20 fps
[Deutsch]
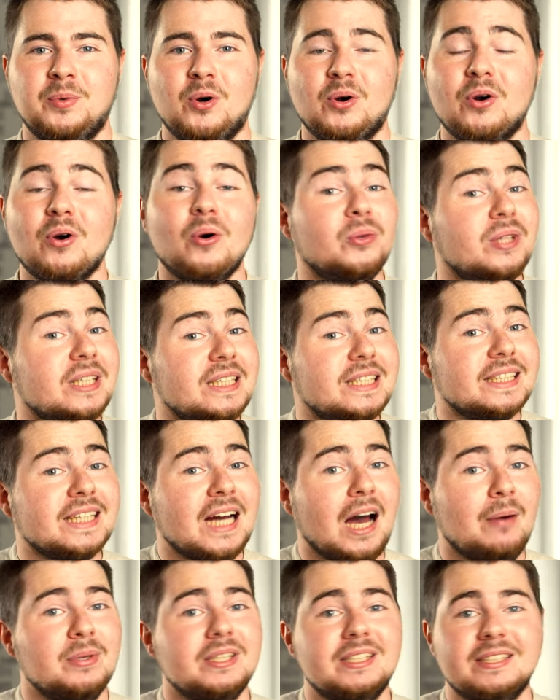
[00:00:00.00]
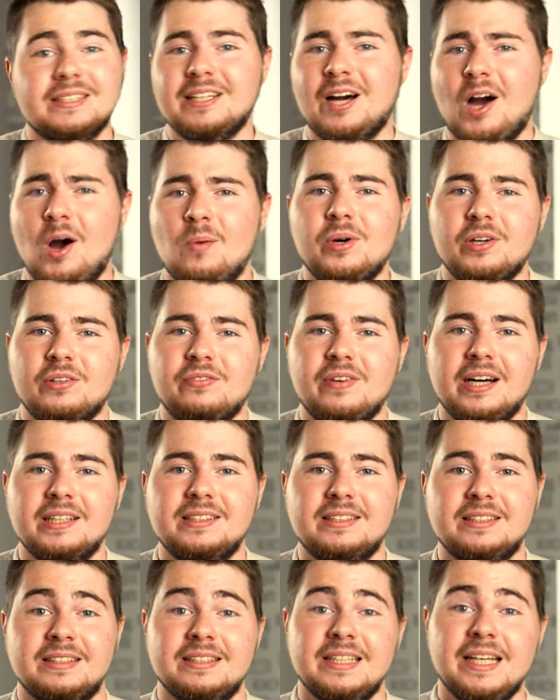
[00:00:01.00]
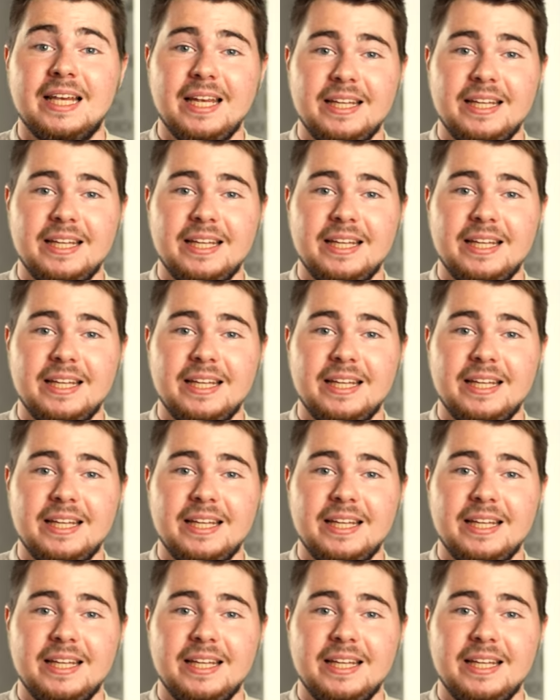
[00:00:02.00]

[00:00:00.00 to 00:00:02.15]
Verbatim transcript: Book und ich kann es kaum erwarten,